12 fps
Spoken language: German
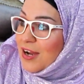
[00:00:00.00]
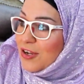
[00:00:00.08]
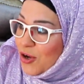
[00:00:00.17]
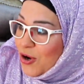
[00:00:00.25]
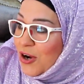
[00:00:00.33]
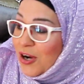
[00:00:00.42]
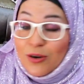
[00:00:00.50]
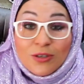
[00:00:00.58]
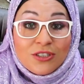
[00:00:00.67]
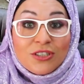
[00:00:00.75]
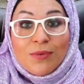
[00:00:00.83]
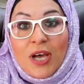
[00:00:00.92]
Ja,
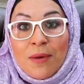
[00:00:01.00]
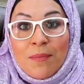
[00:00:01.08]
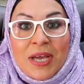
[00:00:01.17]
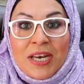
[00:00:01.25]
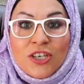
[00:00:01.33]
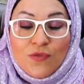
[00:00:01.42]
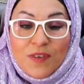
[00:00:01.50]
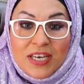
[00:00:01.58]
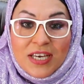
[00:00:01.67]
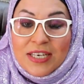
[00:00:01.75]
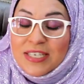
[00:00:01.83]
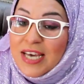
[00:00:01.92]
und äh, meine
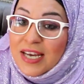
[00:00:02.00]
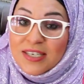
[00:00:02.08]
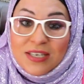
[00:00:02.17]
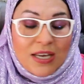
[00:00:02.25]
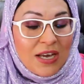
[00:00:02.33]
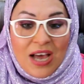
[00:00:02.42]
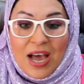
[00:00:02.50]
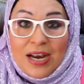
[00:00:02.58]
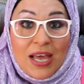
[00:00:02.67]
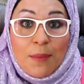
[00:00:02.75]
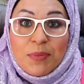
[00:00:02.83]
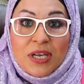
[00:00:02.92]
Schwägerin, die hat äh,
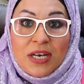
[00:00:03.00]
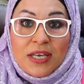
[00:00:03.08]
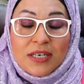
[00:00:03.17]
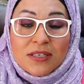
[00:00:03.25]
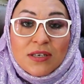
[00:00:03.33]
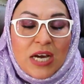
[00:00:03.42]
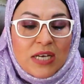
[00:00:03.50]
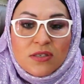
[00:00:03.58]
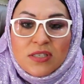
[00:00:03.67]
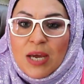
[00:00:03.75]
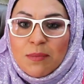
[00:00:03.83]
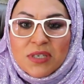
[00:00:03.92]
alle abgelehnt. Also
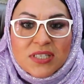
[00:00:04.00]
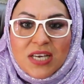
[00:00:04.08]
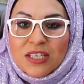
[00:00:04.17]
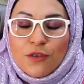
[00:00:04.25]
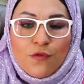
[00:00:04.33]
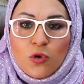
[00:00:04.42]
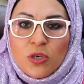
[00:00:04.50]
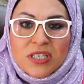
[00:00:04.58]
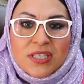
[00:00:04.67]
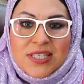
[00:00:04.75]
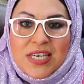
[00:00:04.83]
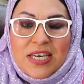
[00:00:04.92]
sie haben gesagt,
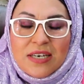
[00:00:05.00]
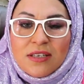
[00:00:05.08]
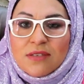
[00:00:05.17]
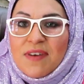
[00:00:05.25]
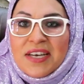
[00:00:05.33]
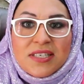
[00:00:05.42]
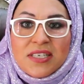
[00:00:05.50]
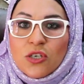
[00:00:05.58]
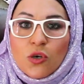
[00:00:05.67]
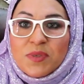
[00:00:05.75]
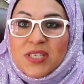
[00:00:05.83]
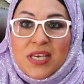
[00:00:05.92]
gefühlte zehn, jetzt weiß ich
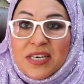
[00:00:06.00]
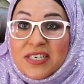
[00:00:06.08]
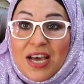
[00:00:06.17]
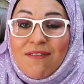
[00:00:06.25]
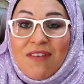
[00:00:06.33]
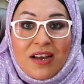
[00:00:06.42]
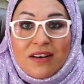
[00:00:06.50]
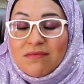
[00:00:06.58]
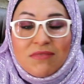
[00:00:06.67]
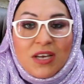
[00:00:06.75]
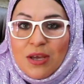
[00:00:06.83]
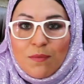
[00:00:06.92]
nicht, ob zehn da
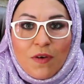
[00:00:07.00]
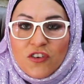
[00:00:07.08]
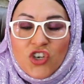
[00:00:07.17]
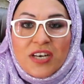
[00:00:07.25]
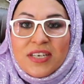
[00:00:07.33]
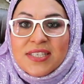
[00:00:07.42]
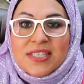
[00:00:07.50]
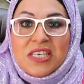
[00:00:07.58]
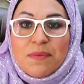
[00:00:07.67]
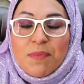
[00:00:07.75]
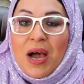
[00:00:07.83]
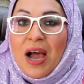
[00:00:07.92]
waren, wahrscheinlich
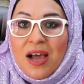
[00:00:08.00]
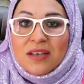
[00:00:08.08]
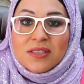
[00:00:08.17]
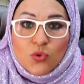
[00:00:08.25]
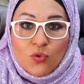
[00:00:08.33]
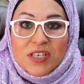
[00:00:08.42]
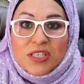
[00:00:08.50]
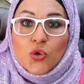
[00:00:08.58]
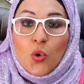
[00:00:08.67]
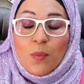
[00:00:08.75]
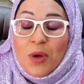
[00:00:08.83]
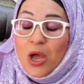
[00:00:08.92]
sieben, acht,
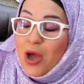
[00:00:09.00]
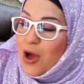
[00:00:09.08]
sowas rum.